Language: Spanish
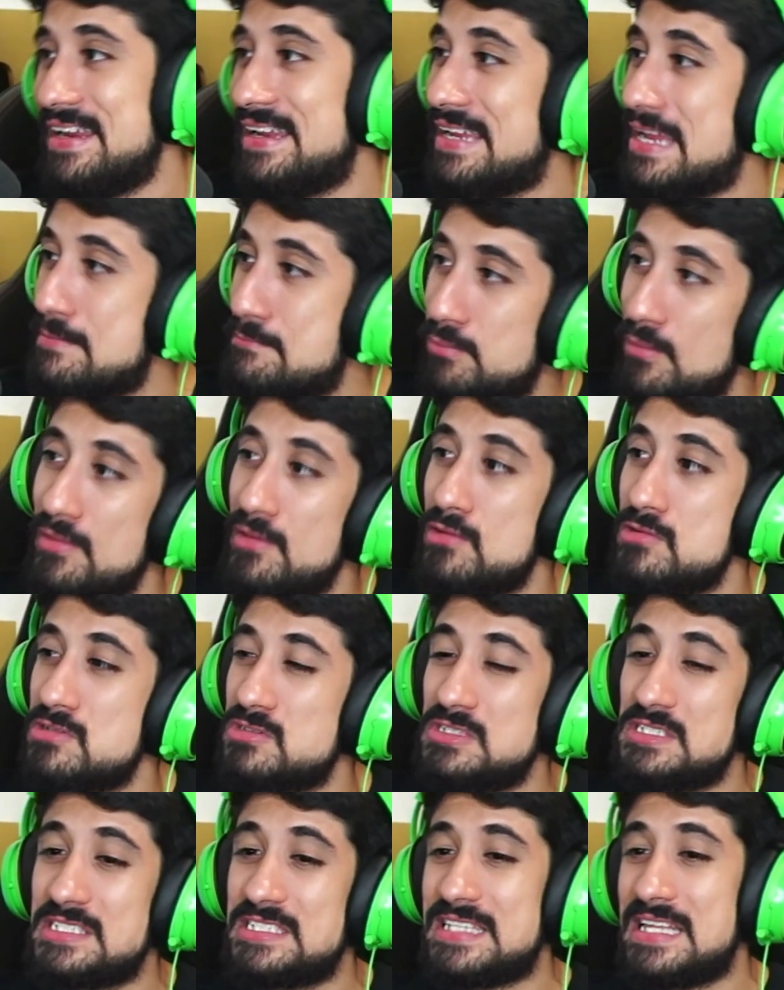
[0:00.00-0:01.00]
Qué
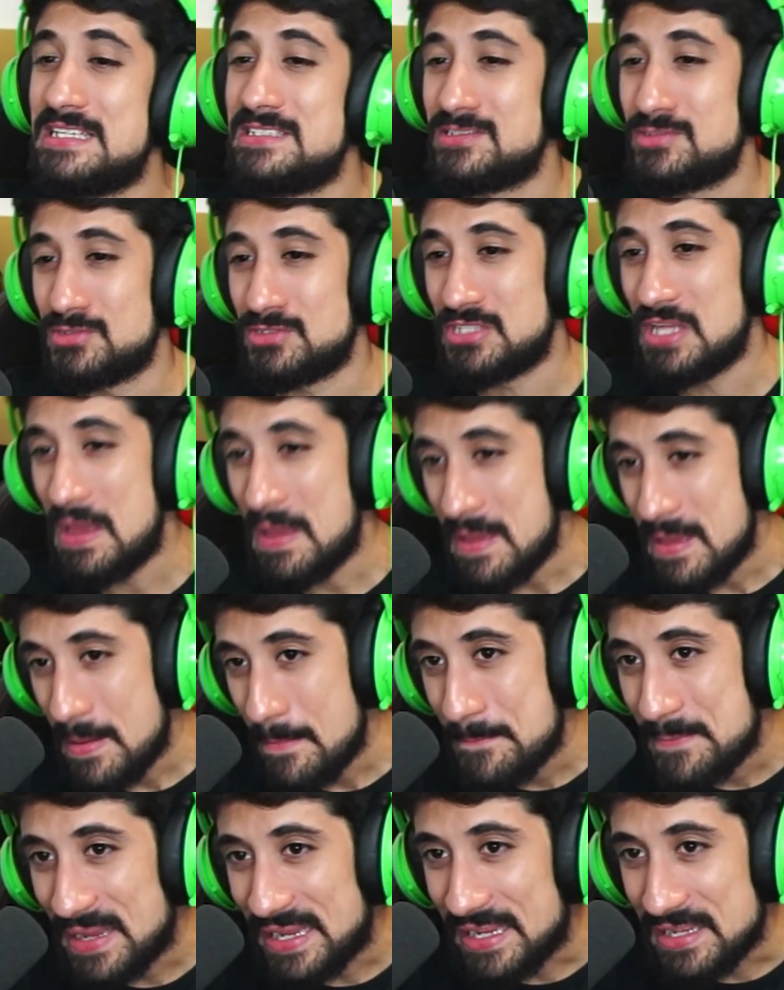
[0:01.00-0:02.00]
poderosos están estos
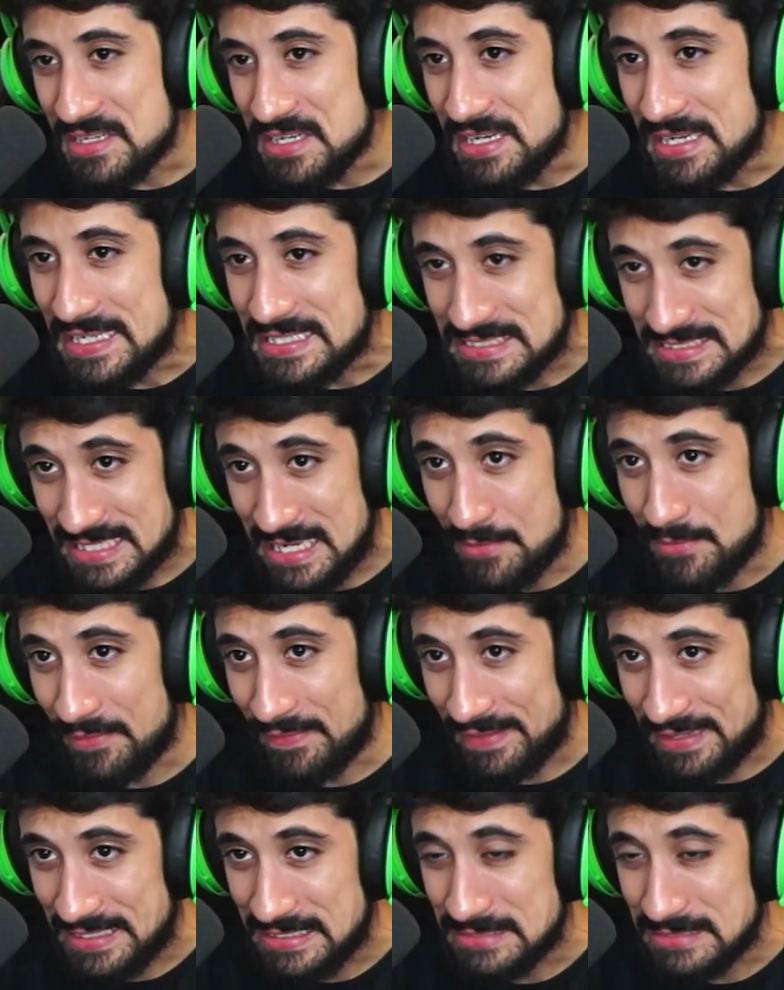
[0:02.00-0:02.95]
pequeñines, la verdad que